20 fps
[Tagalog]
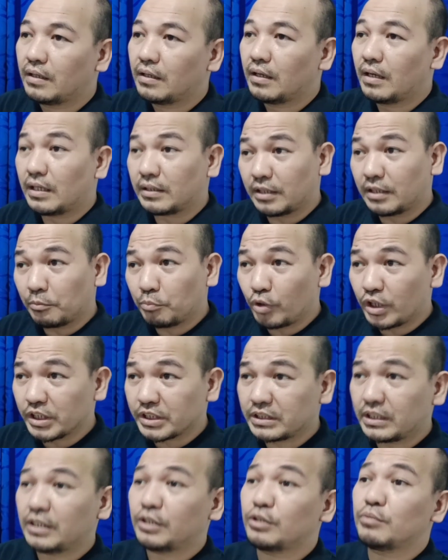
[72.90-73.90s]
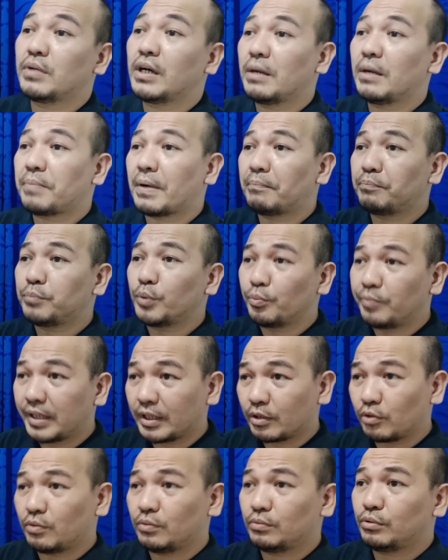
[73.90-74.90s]
At nagbukas din yung mga
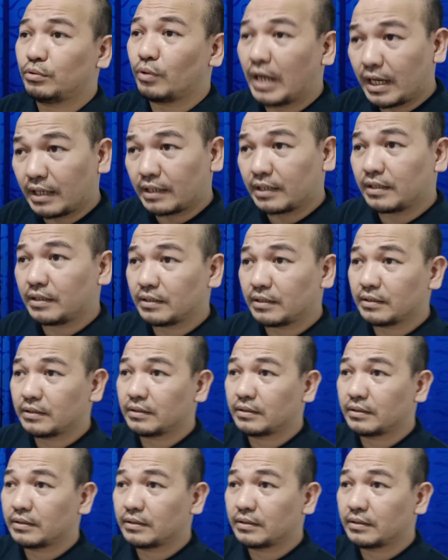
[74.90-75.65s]
pampublikong lugar.